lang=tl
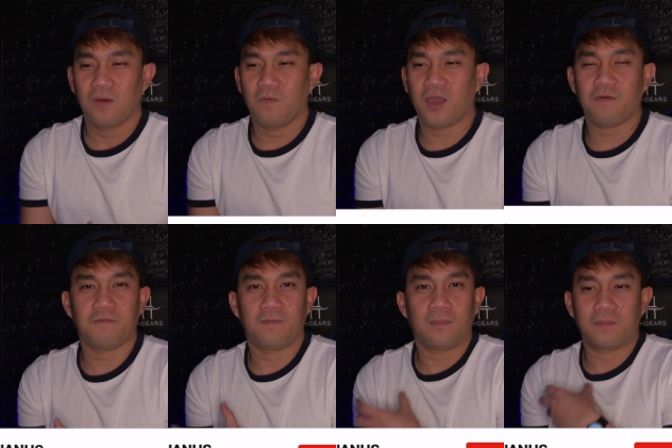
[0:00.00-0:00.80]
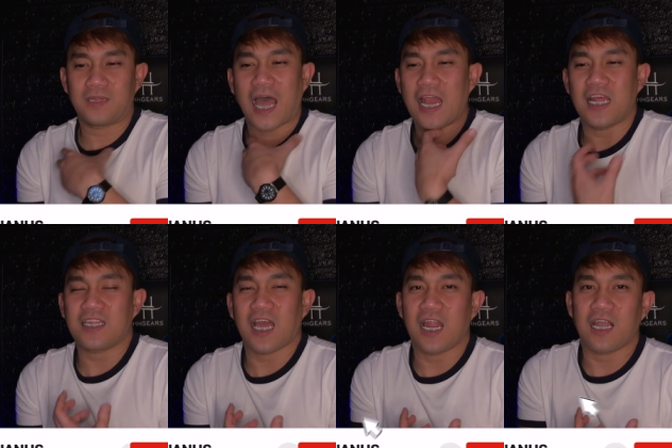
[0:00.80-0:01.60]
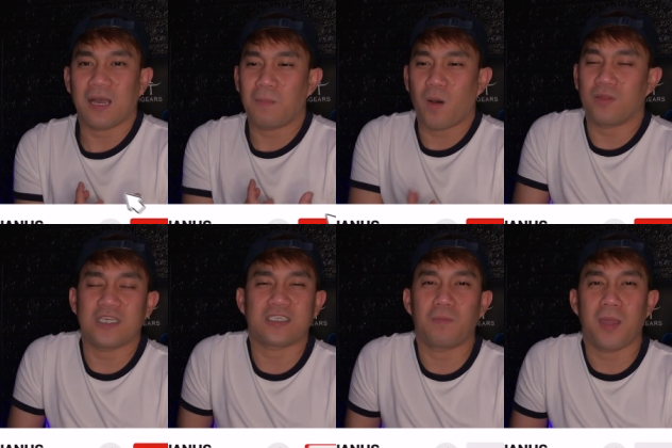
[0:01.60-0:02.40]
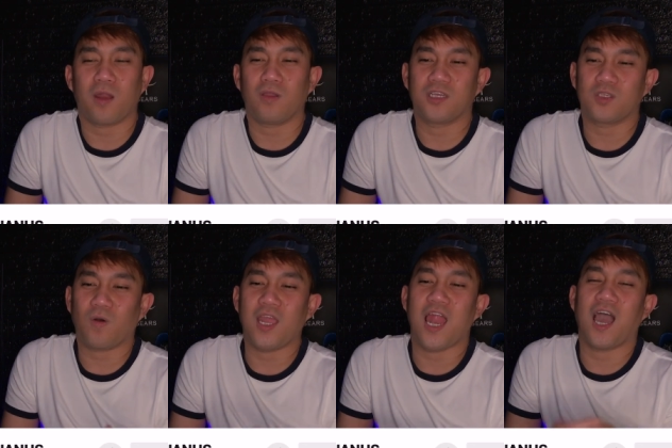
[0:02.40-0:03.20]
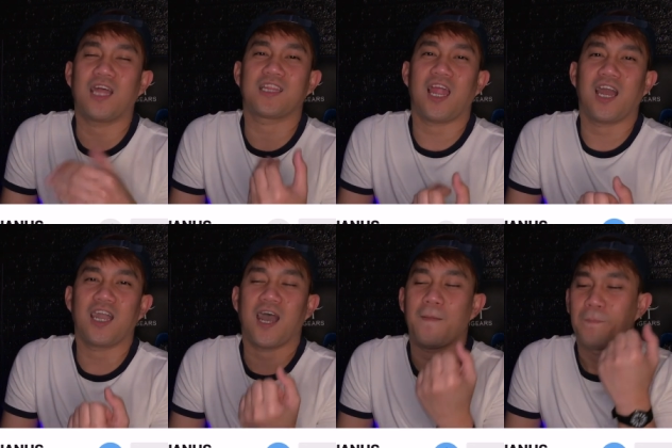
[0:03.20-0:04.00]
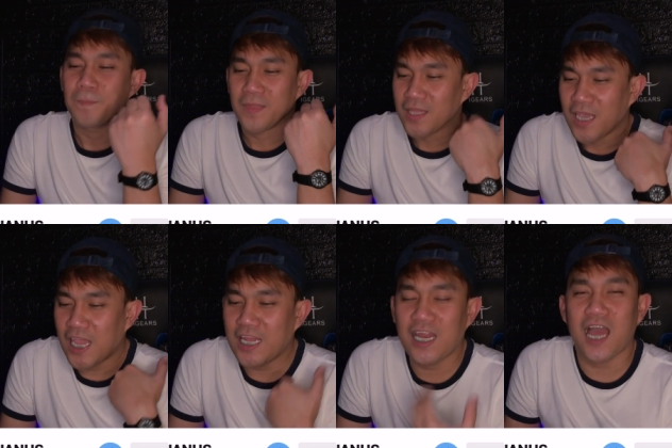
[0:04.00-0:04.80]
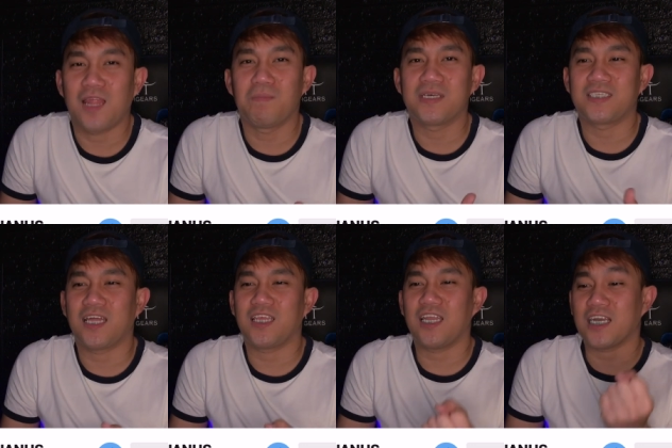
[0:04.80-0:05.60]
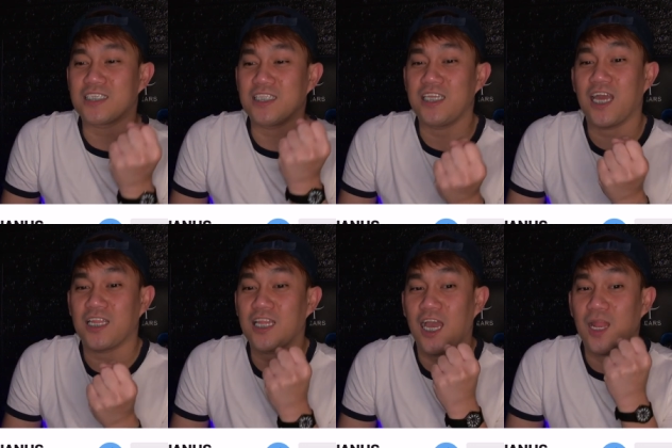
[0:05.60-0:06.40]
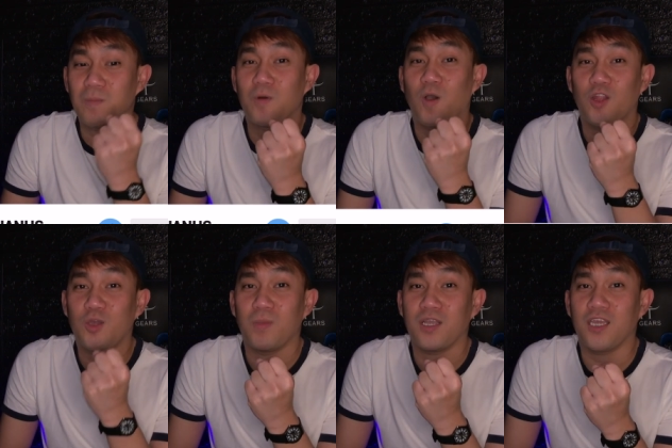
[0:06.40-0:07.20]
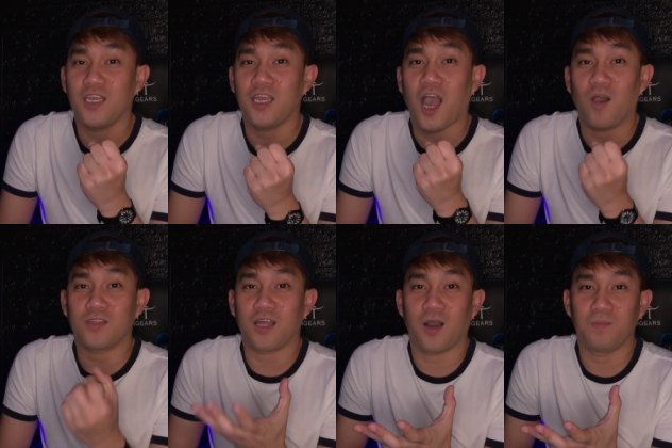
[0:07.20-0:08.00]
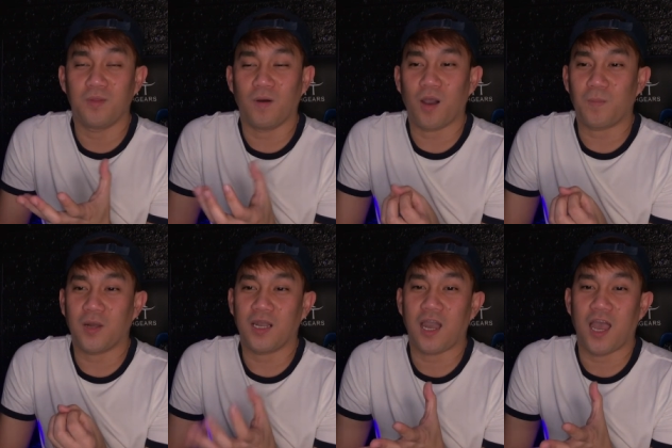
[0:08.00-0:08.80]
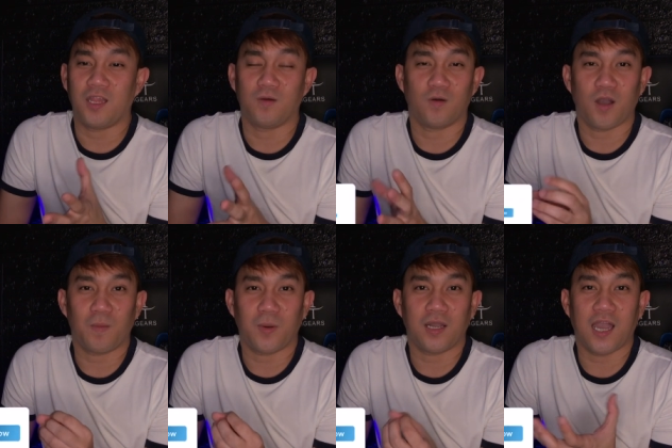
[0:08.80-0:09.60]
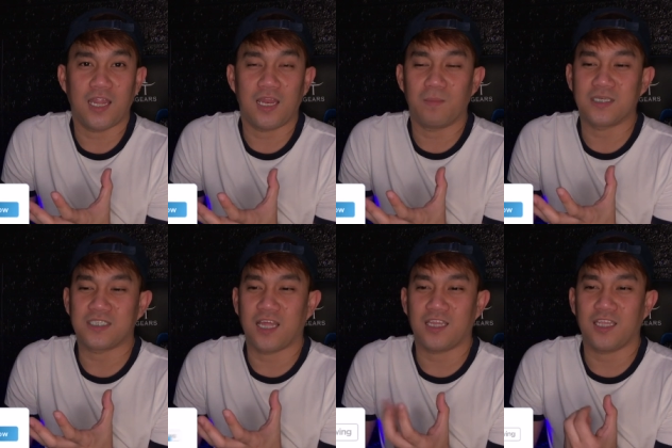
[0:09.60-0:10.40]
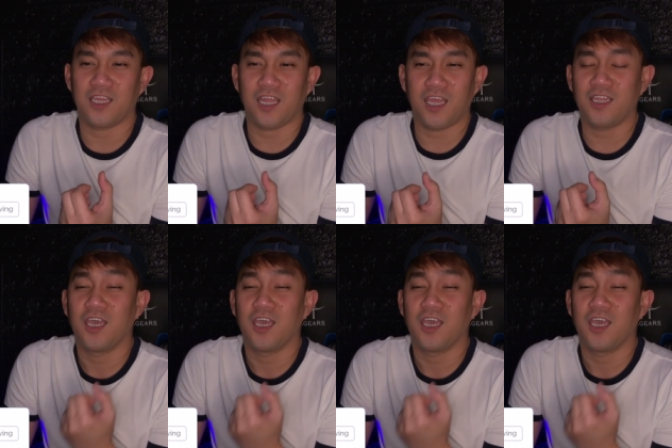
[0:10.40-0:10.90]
we have talent talaga. Bawat isa meron yan. So, kailangan talaga inilalabas natin yan kasi hindi natin alam kung ano yung magiging outcome no kapag ka ano kapag ka nilabas natin yan and